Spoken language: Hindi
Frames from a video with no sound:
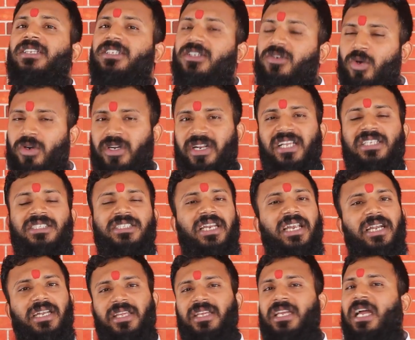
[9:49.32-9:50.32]
हैं जिनको
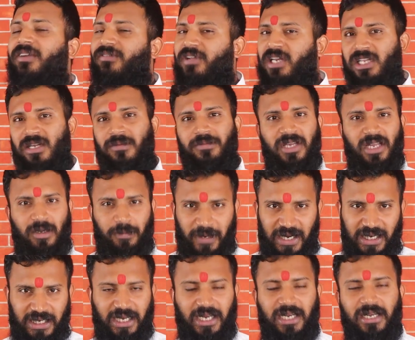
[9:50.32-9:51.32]
ट्रांसलेट किया है विलियम
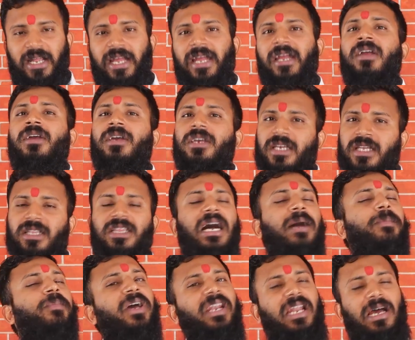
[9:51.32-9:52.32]
किरपैट्रिक ने
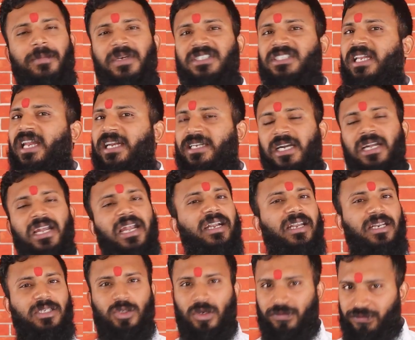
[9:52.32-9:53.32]
किताब का नाम है सिलेक्टेड
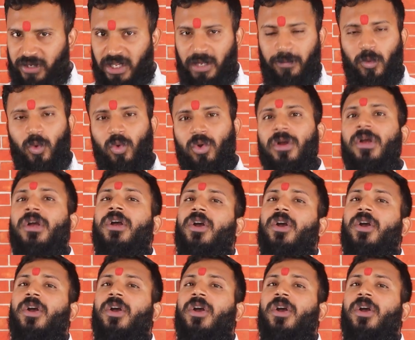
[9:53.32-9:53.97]
लेटर्स ऑफ टीपू